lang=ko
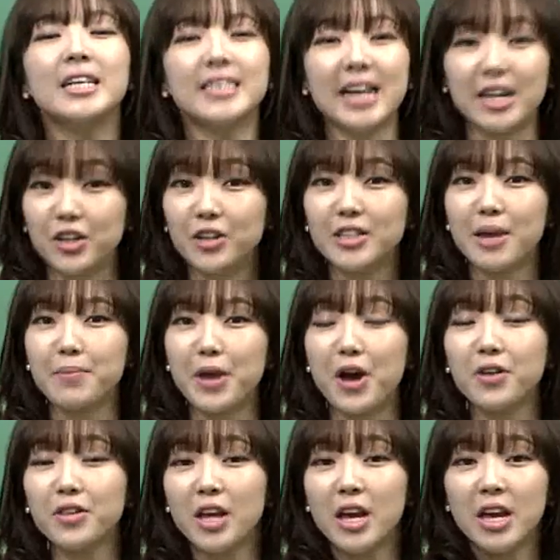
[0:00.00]
자,
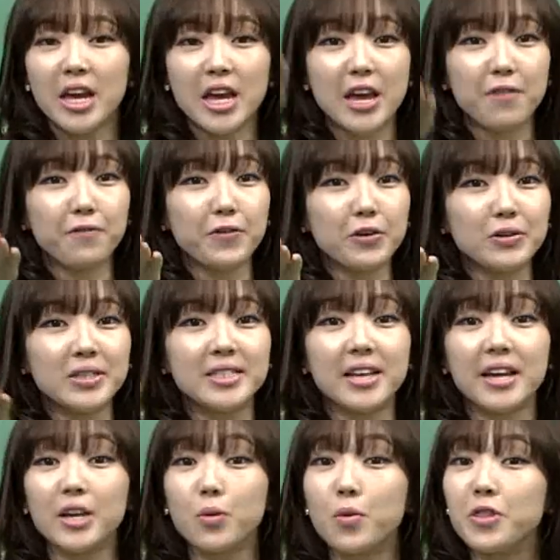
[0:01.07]
그렇다면 If you
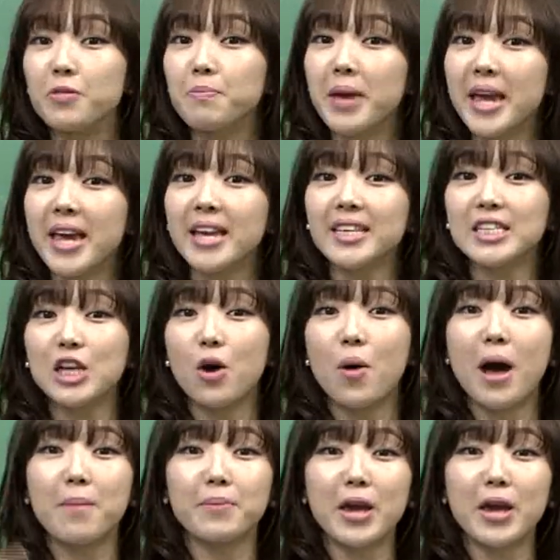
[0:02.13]
study with me, 저와